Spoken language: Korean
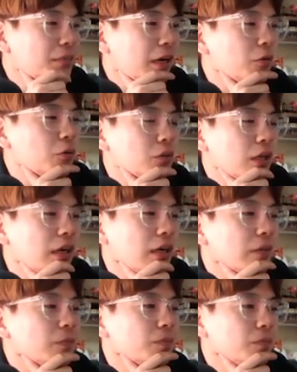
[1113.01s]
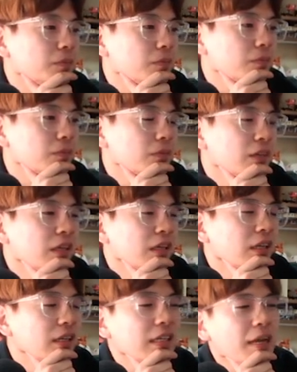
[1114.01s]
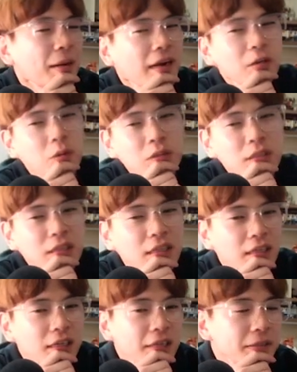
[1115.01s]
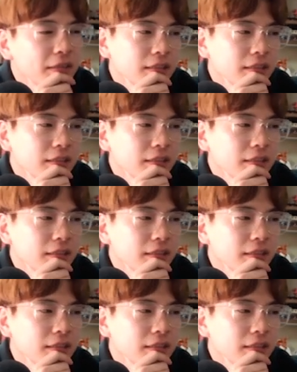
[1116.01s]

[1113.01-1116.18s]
마르코다. 근데 마르코 쓰잖아?